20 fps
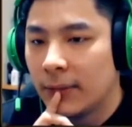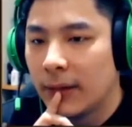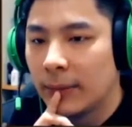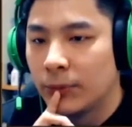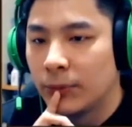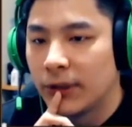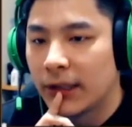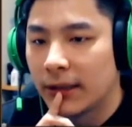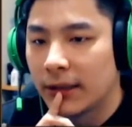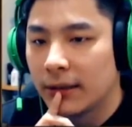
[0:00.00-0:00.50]
Wah,
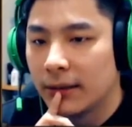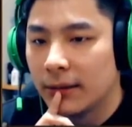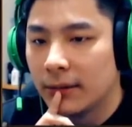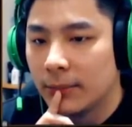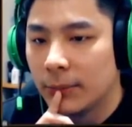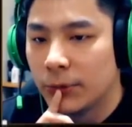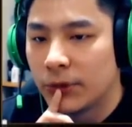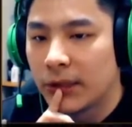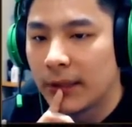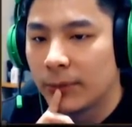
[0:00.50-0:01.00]
buset.
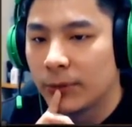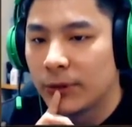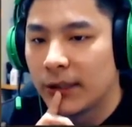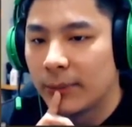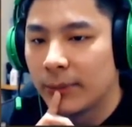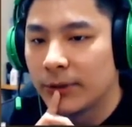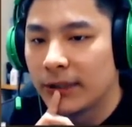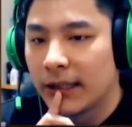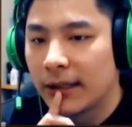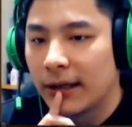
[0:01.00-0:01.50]
Buset, buset,
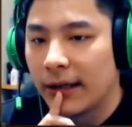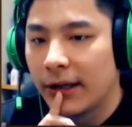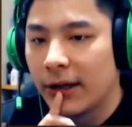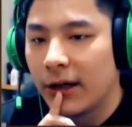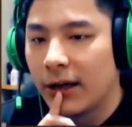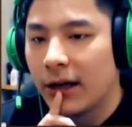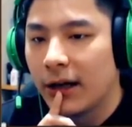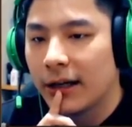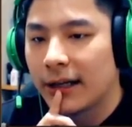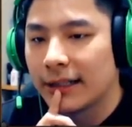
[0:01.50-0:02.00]
buset. Ayo,
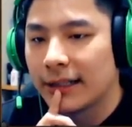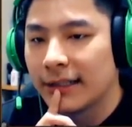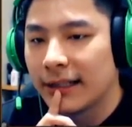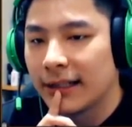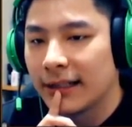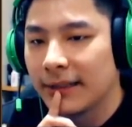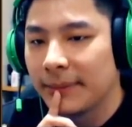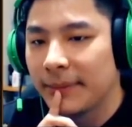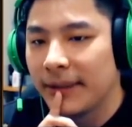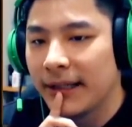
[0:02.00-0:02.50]

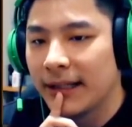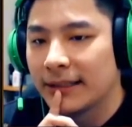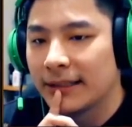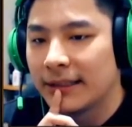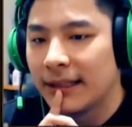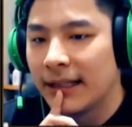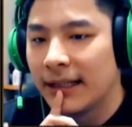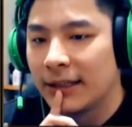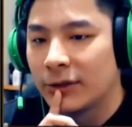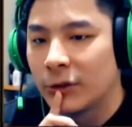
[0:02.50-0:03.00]
kritikalnya
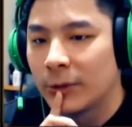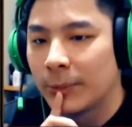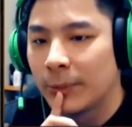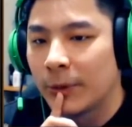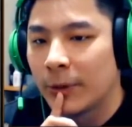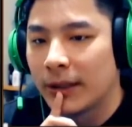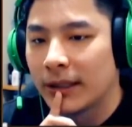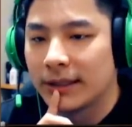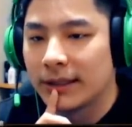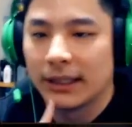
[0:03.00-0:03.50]
Miat. tidak cukup
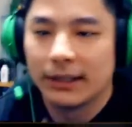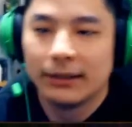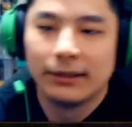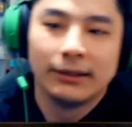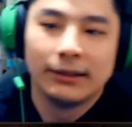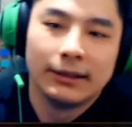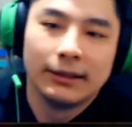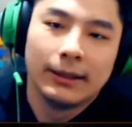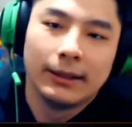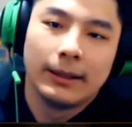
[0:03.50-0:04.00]
kuat, guys, ya.
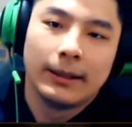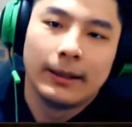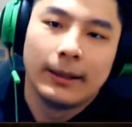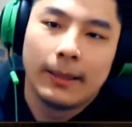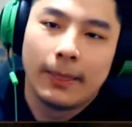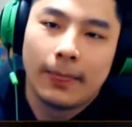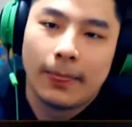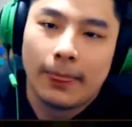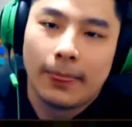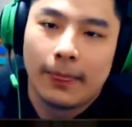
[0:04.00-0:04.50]

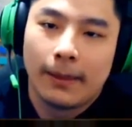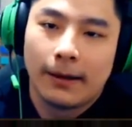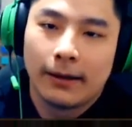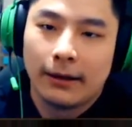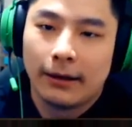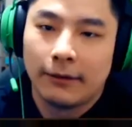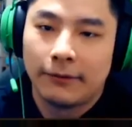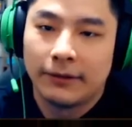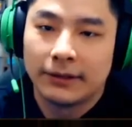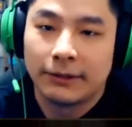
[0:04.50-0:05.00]

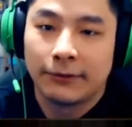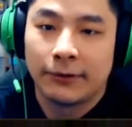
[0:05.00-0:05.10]
Seven